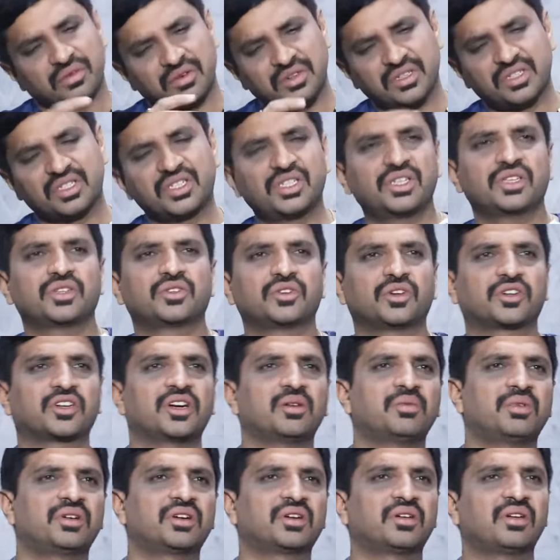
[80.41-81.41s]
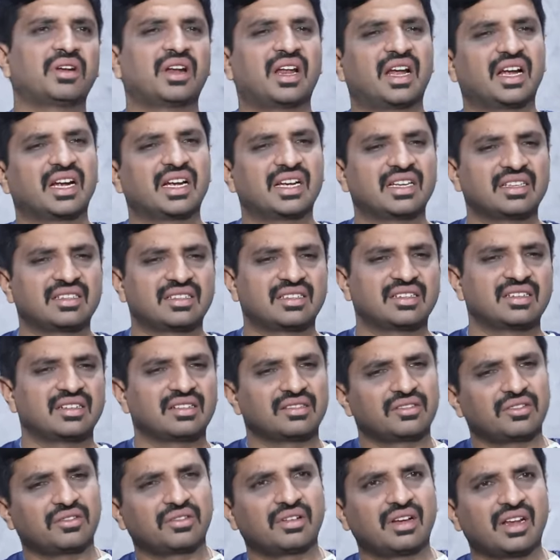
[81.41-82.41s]
వచ్చి చొక్కా పట్టుకొని లాగేసి
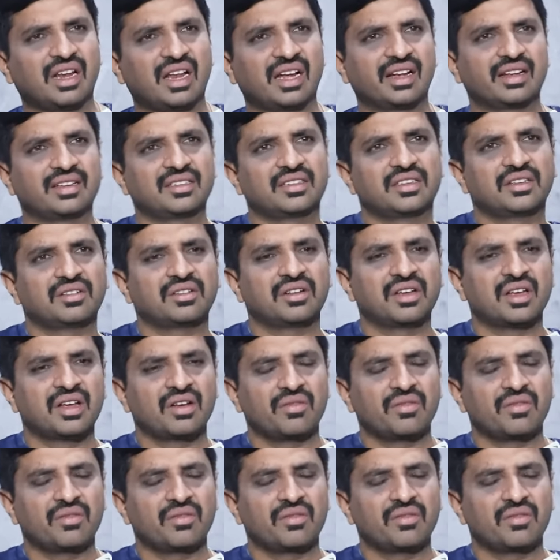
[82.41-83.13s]
చొక్కా లాగేసి